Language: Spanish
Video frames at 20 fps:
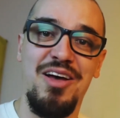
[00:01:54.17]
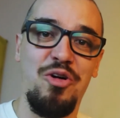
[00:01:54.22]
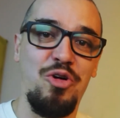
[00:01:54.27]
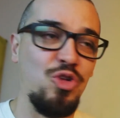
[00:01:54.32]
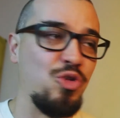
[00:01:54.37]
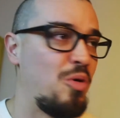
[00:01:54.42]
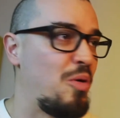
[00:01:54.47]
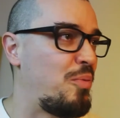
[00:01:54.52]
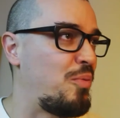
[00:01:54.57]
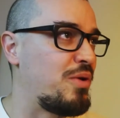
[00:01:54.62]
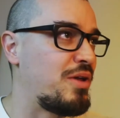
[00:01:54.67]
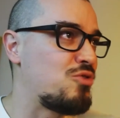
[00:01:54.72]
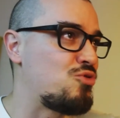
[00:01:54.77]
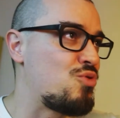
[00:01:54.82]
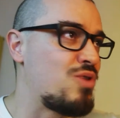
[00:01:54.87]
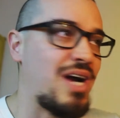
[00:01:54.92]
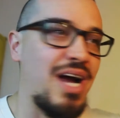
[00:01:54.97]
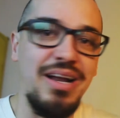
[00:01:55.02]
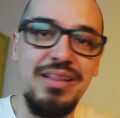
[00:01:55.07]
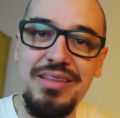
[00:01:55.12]
Cuando vos pones
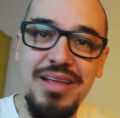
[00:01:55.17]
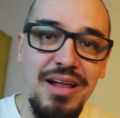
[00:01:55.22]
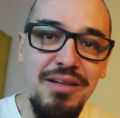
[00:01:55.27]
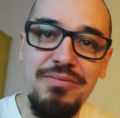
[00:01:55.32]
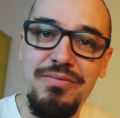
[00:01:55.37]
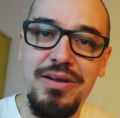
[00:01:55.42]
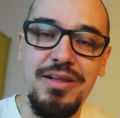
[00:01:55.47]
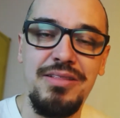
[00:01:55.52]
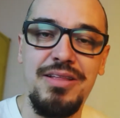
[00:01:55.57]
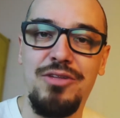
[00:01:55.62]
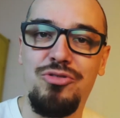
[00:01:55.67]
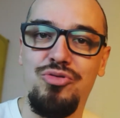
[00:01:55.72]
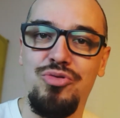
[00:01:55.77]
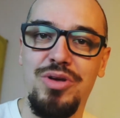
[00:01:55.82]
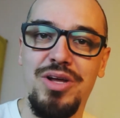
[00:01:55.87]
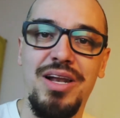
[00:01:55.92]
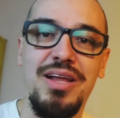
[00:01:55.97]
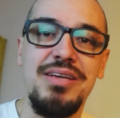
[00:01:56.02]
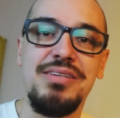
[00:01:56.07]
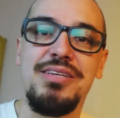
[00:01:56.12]
un cartel frente a tu
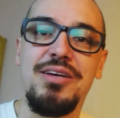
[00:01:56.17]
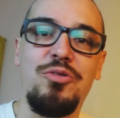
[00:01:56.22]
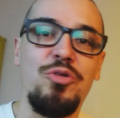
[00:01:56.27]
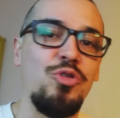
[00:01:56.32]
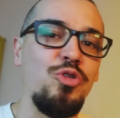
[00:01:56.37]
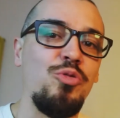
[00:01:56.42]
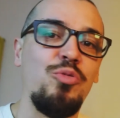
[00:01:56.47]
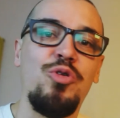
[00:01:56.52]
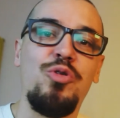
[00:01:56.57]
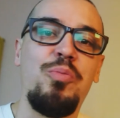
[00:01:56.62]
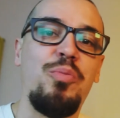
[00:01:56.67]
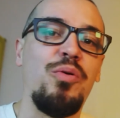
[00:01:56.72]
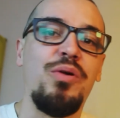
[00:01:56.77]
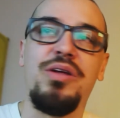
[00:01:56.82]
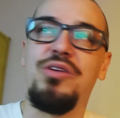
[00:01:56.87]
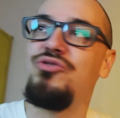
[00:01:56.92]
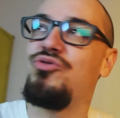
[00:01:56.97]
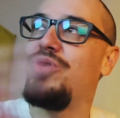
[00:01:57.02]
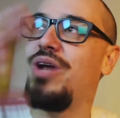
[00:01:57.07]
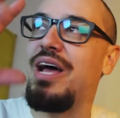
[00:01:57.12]
iglesia, cuando vos
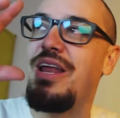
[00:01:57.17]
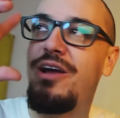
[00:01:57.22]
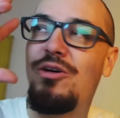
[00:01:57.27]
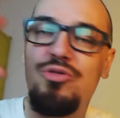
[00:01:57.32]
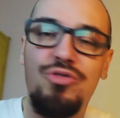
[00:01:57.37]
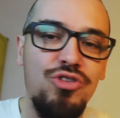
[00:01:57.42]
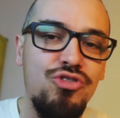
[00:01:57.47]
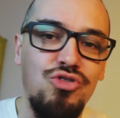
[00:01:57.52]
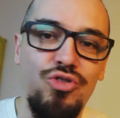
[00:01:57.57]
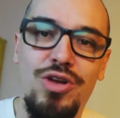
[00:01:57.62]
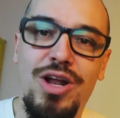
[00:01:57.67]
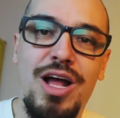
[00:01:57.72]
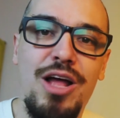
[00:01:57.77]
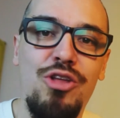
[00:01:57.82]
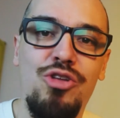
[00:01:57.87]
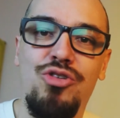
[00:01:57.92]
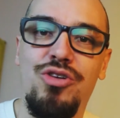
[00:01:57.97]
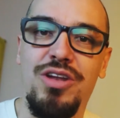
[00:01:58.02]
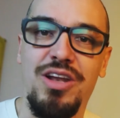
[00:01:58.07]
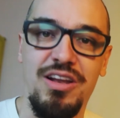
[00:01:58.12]
pones un aire
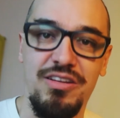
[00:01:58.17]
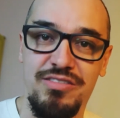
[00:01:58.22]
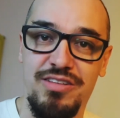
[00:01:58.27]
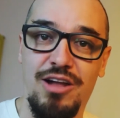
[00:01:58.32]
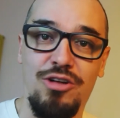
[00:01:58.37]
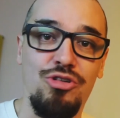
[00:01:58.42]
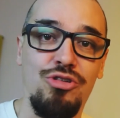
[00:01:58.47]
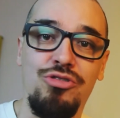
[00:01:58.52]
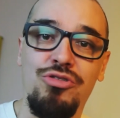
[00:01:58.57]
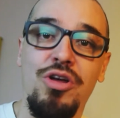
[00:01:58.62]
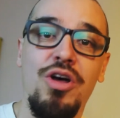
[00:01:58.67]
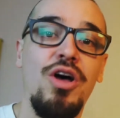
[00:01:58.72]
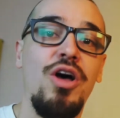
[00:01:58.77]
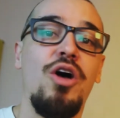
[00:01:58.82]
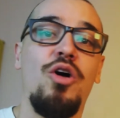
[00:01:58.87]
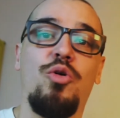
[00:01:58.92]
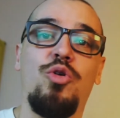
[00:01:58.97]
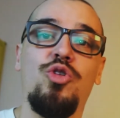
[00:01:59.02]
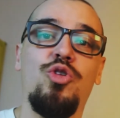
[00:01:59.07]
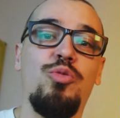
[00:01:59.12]
acondicionado en el salón,
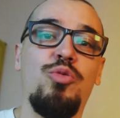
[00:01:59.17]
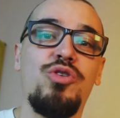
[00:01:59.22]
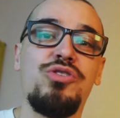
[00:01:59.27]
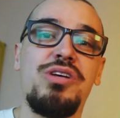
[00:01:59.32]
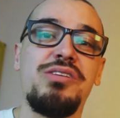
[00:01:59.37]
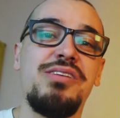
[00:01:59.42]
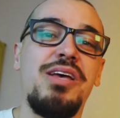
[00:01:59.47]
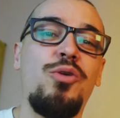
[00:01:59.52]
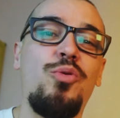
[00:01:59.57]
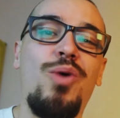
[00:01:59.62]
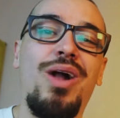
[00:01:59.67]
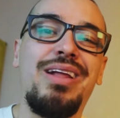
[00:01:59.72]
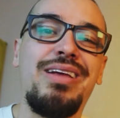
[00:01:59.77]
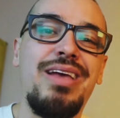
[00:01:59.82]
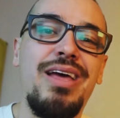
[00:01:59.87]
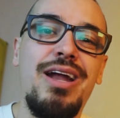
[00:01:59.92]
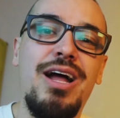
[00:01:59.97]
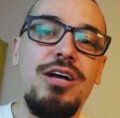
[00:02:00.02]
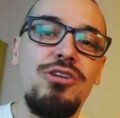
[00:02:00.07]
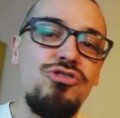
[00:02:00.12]
cuando vos haces
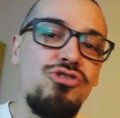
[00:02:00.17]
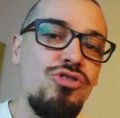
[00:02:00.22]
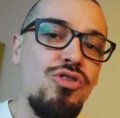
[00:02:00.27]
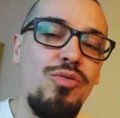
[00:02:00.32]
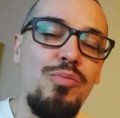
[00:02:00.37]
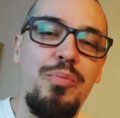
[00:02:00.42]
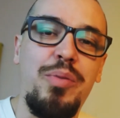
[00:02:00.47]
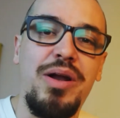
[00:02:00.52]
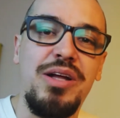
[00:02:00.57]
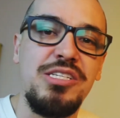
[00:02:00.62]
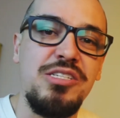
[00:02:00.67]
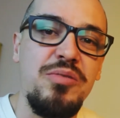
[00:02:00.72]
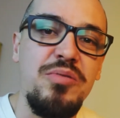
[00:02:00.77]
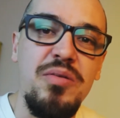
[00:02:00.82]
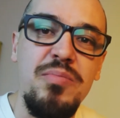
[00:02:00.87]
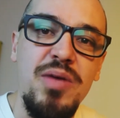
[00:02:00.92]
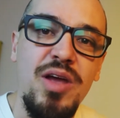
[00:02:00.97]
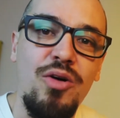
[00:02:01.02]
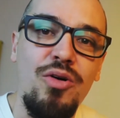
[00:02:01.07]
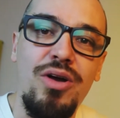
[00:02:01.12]
cualquier acción para
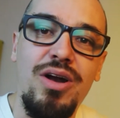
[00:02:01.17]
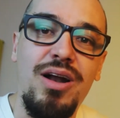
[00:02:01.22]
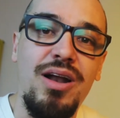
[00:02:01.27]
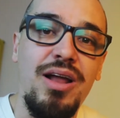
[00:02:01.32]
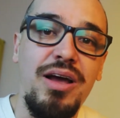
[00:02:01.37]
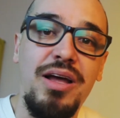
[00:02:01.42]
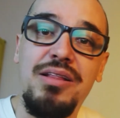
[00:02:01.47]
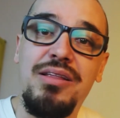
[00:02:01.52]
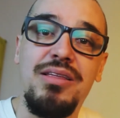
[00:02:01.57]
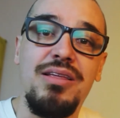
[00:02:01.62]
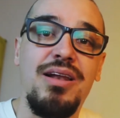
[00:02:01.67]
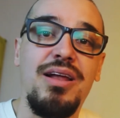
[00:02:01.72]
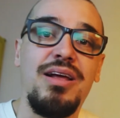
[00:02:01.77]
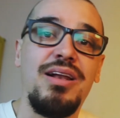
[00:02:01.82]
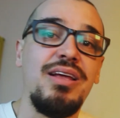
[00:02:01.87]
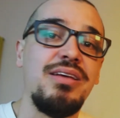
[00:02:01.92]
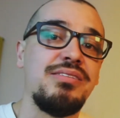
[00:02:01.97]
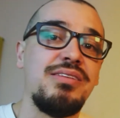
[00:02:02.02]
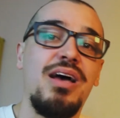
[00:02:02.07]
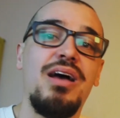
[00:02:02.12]
servir mejor a la gente de la
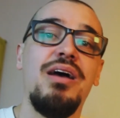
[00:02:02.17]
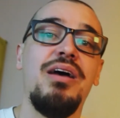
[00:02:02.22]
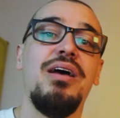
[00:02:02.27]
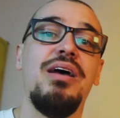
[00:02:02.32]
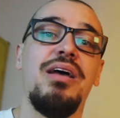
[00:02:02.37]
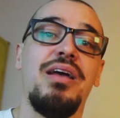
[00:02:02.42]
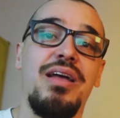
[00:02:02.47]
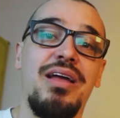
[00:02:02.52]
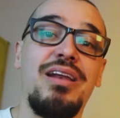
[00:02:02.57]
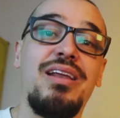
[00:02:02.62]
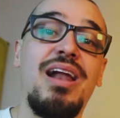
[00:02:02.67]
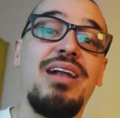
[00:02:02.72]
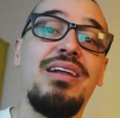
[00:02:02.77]
iglesia, en